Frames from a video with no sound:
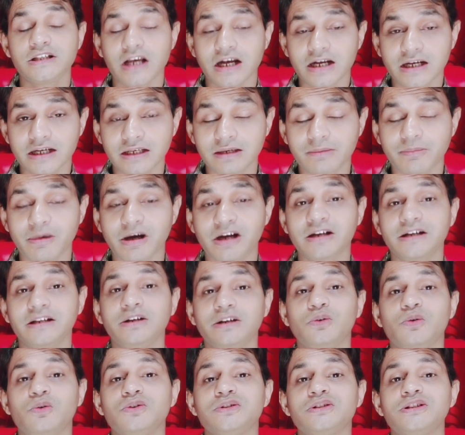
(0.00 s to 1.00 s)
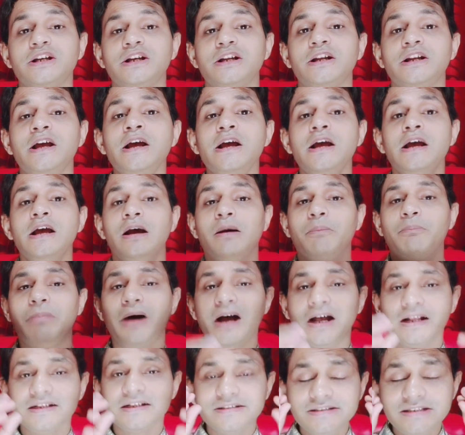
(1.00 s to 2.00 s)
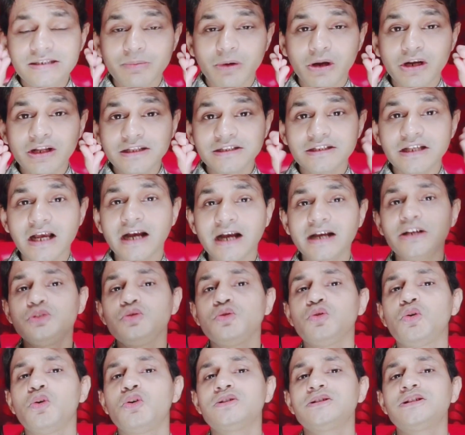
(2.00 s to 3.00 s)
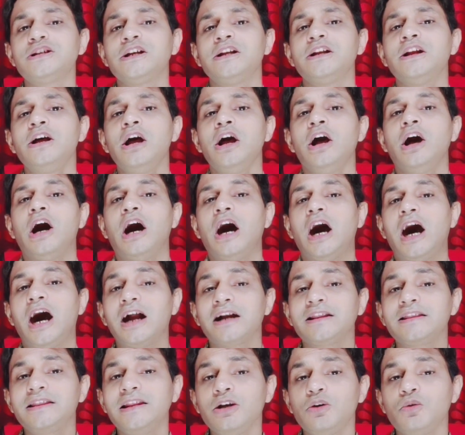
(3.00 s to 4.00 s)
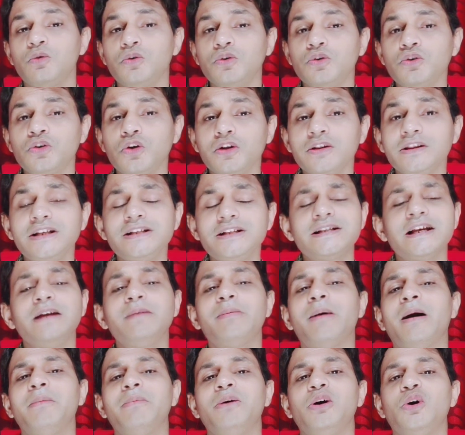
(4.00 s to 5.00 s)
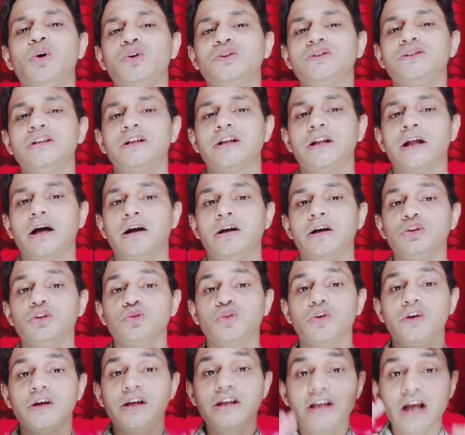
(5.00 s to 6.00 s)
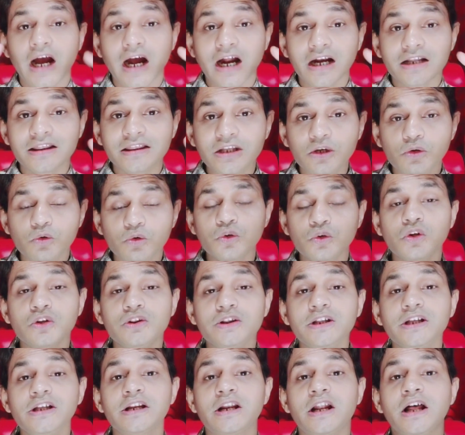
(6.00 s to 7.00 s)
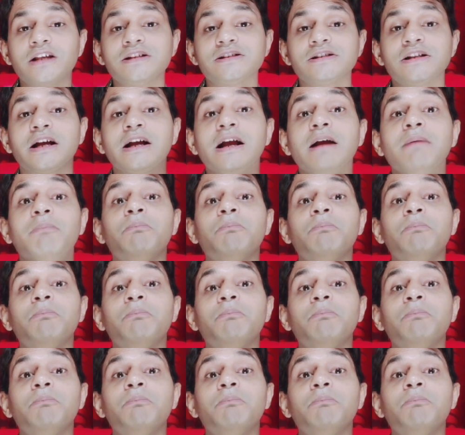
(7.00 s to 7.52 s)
চাকরি বাকরি করছেন বা জীবনে যা কিছু করছেন আর্থিক উন্নতি সেইভাবে হচ্ছে না তো এই আর্থিক উন্নতির রাস্তাকে